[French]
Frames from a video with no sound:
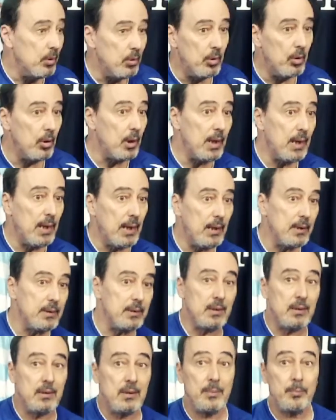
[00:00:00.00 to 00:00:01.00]
l'aura,
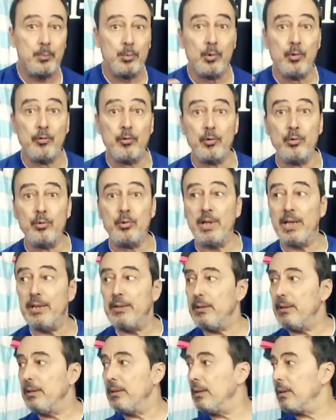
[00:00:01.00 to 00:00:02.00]
des, débuts venus
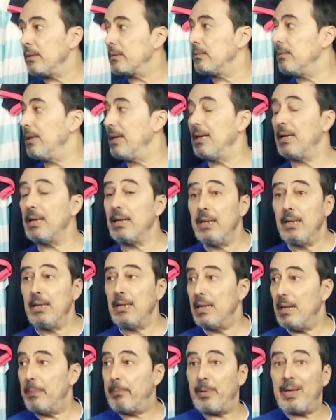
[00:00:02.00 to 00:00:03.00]
d'ailleurs, tu vois, la,
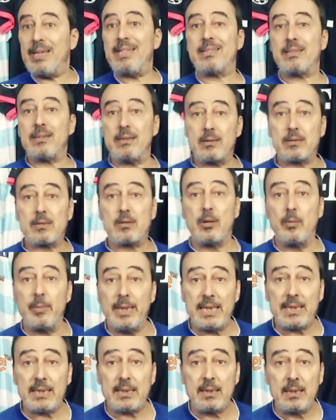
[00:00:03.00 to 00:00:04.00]
la, présence, le
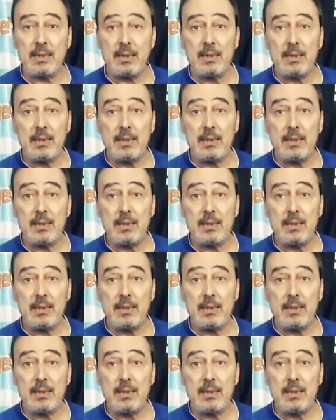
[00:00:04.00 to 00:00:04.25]
mec.